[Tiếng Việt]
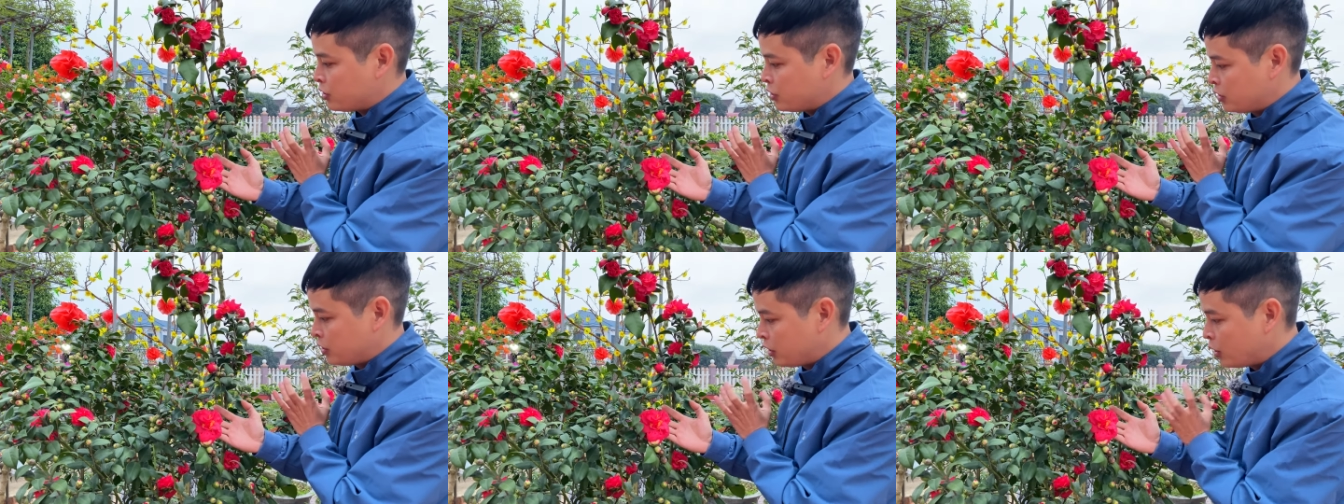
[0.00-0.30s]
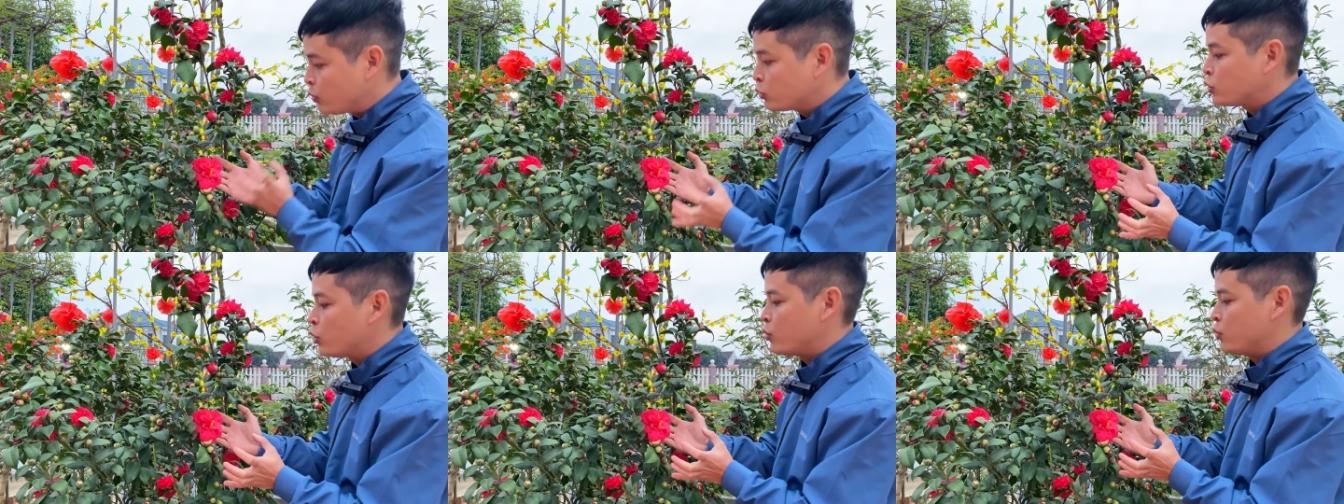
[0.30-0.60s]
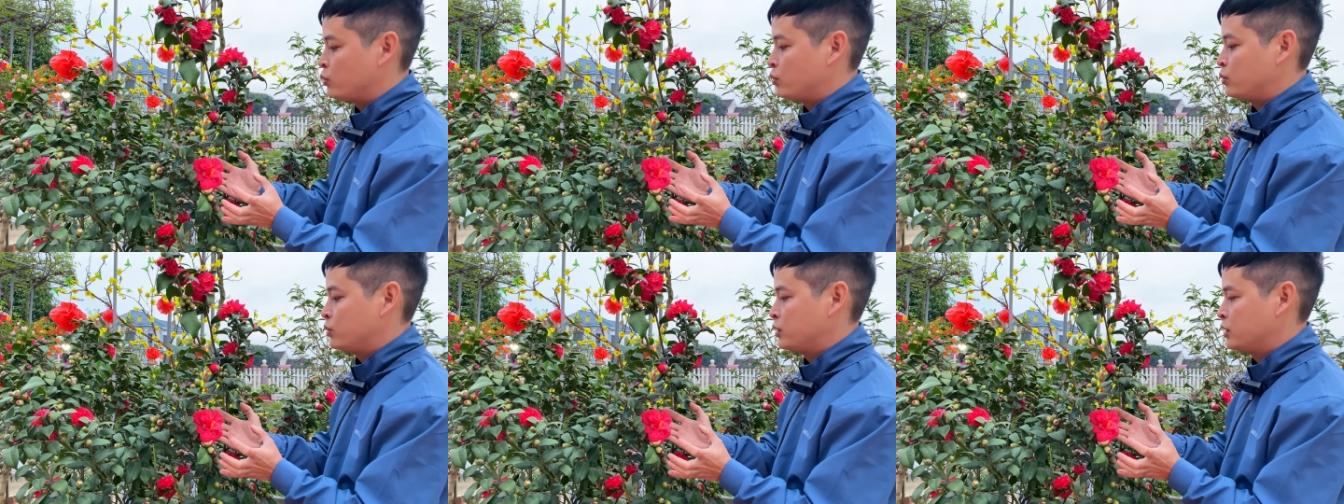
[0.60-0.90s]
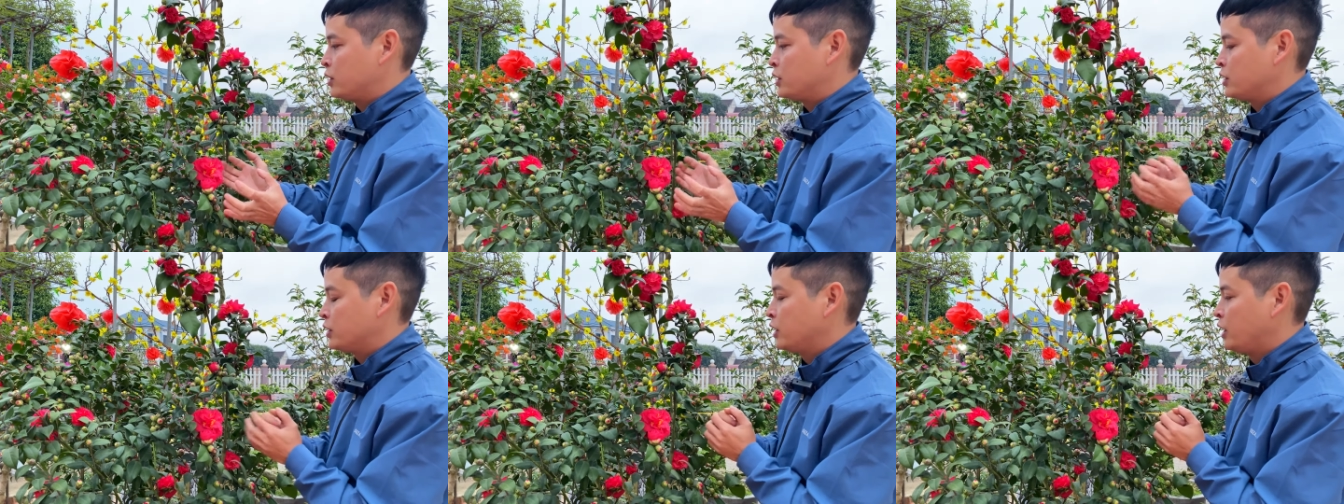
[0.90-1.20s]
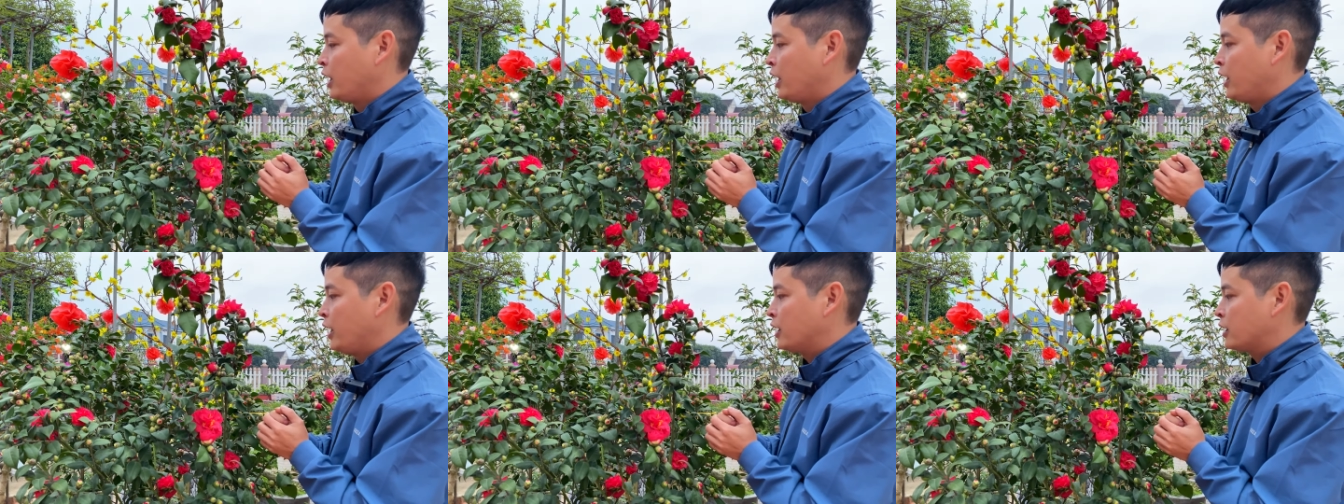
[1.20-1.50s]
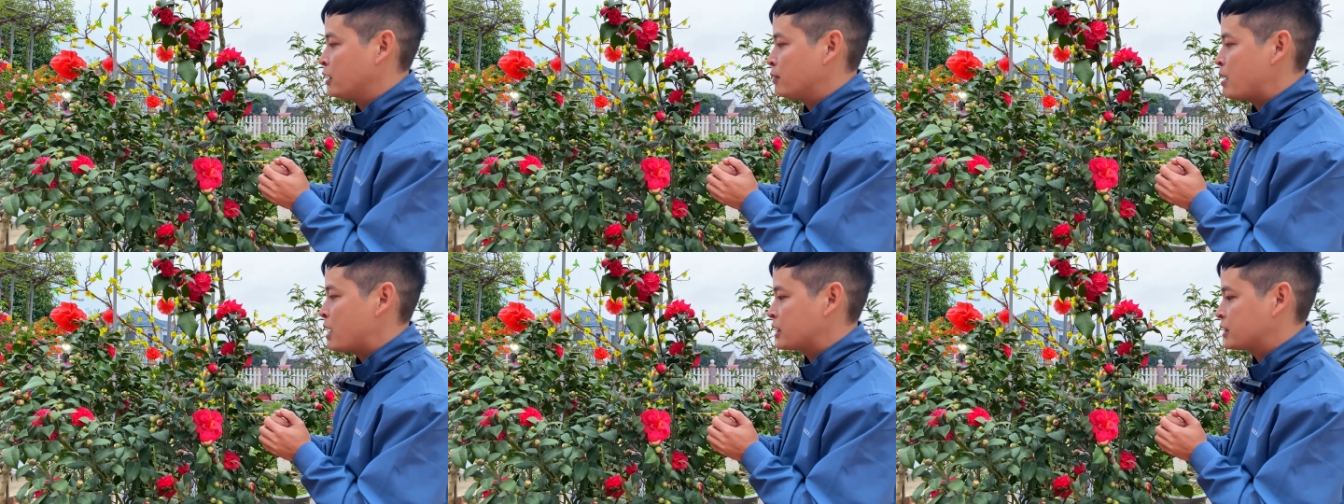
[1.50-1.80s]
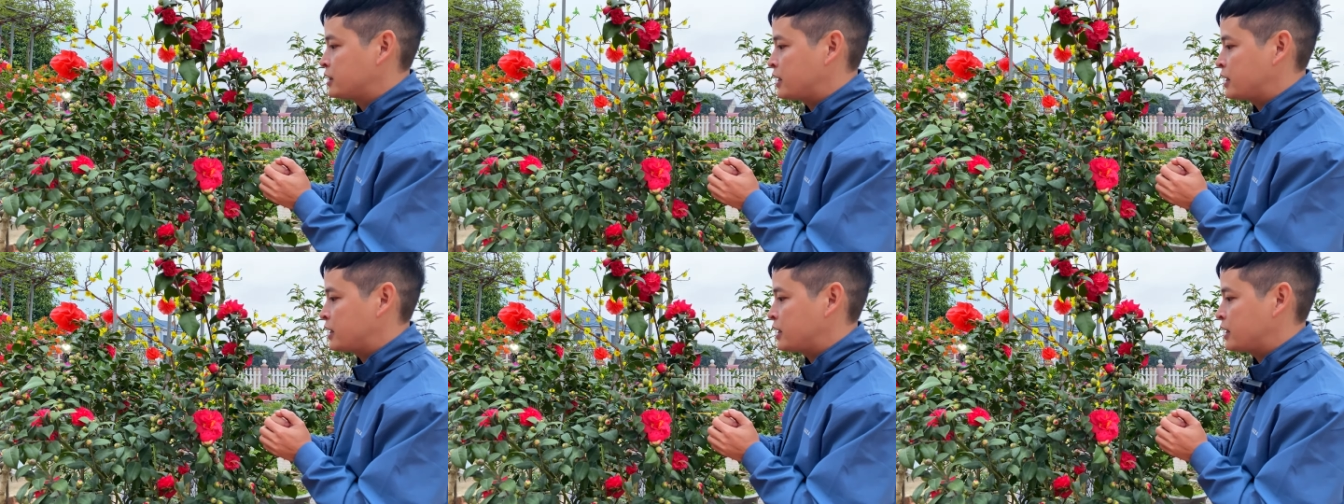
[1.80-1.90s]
lâu dụng thì các bác